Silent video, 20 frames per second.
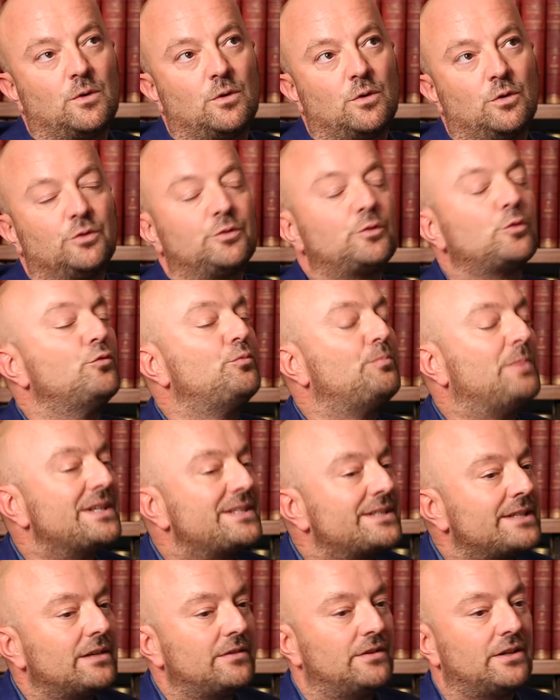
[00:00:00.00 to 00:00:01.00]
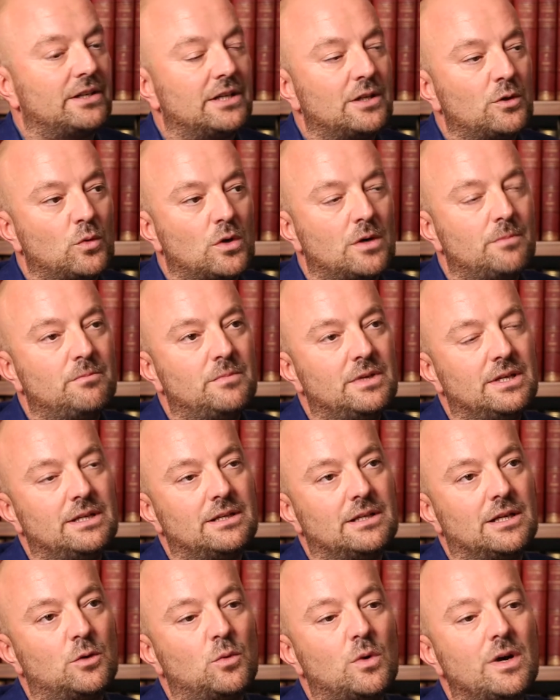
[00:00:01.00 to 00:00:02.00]
on ne trouve pas ça dans la loi, mais
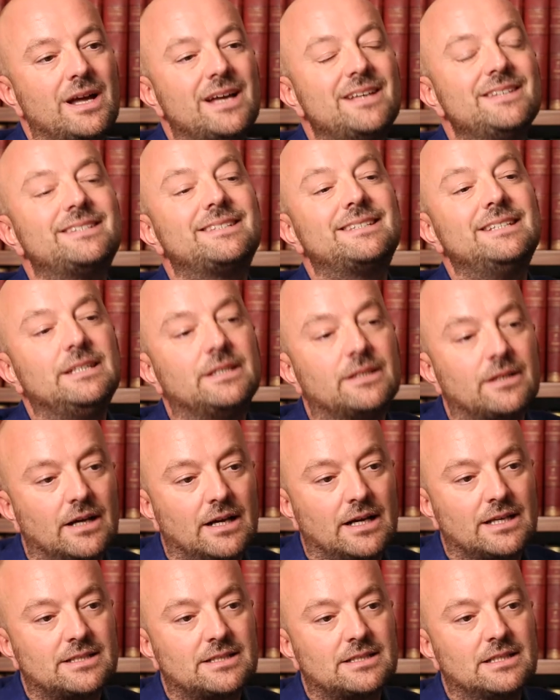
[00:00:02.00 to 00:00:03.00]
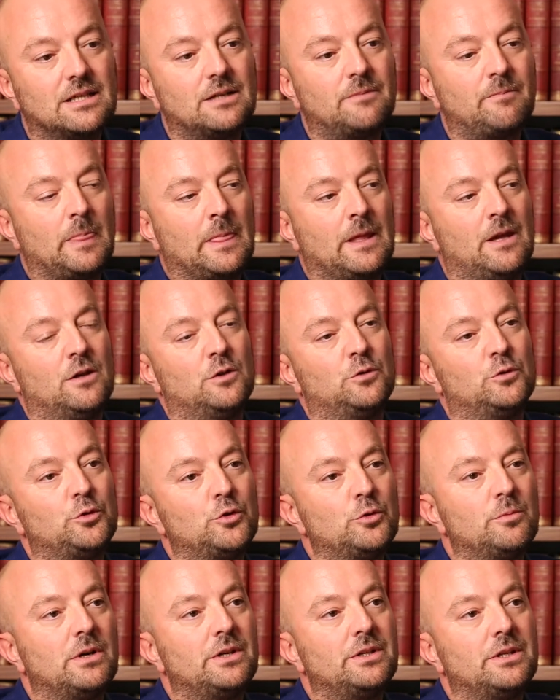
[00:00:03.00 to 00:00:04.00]
la loi incite à cela de
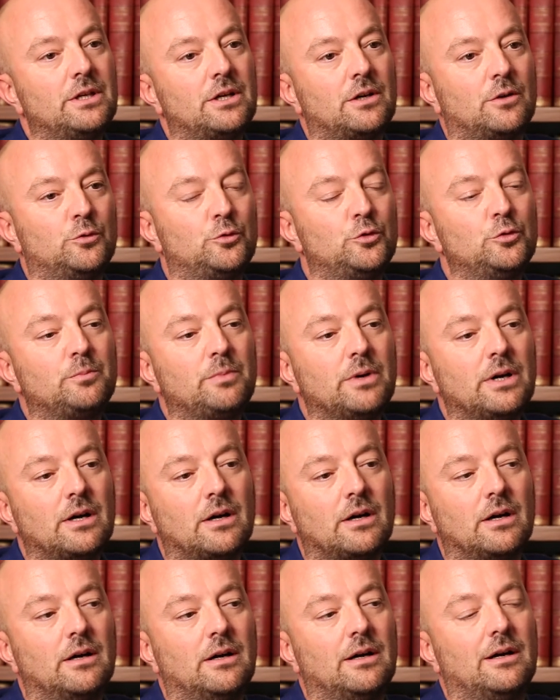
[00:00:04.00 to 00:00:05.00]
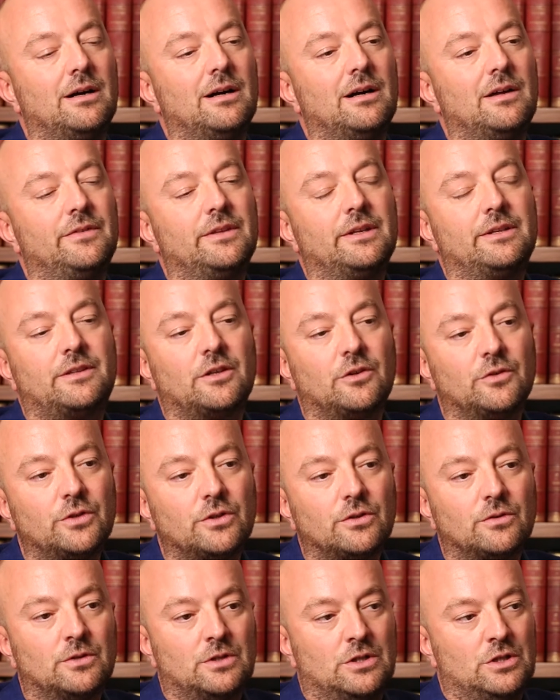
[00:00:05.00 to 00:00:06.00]
deux manières. D'une part, en
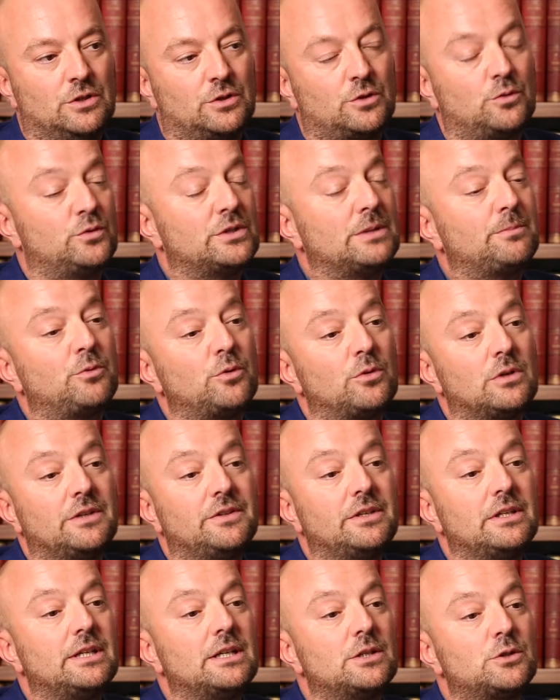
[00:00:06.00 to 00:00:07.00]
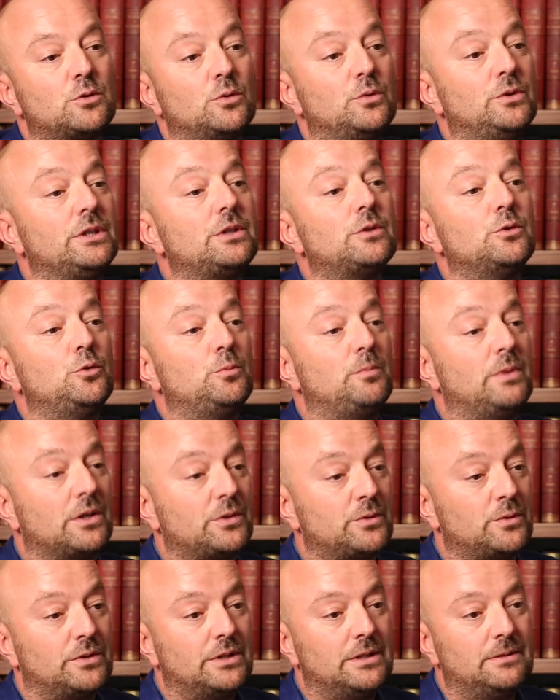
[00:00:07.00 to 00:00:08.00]
étendant ce que nous appelons la délégation unique du
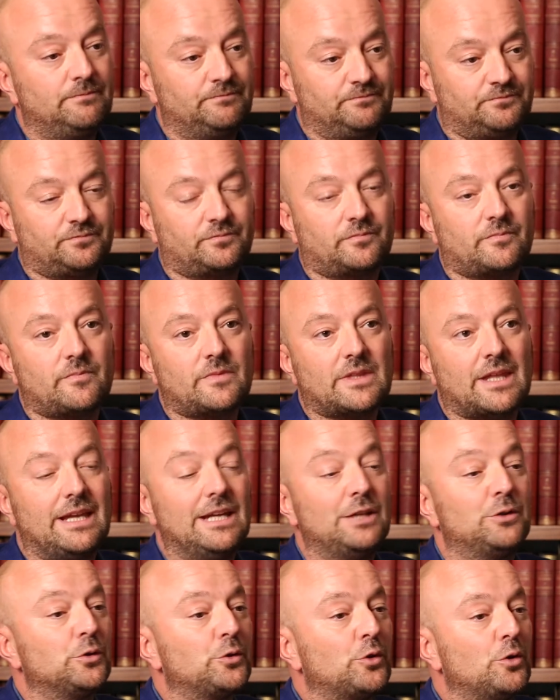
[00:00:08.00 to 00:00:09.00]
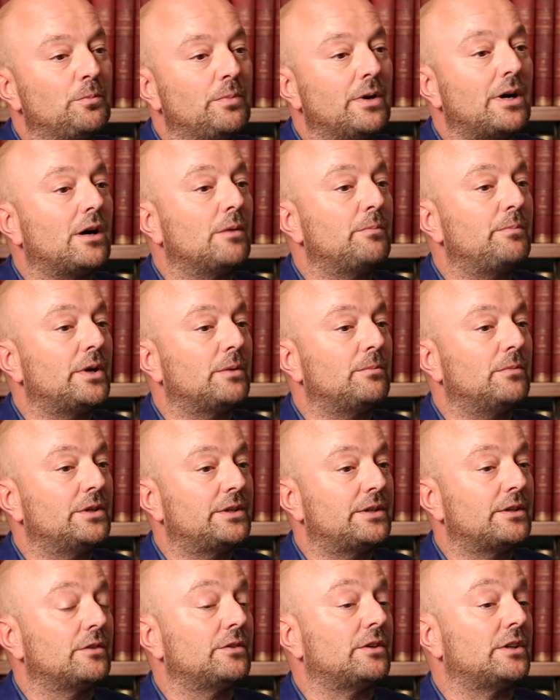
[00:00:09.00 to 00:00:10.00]
personnel, et d'autre part en
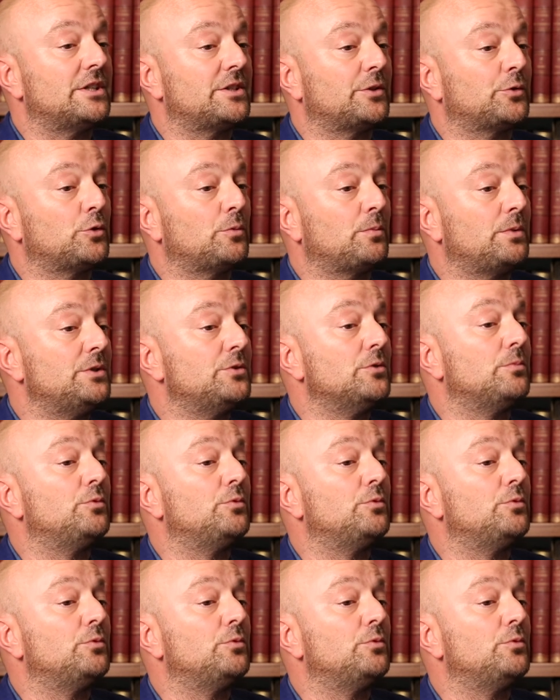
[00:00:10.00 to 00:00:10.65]
permettant dans les entreprises de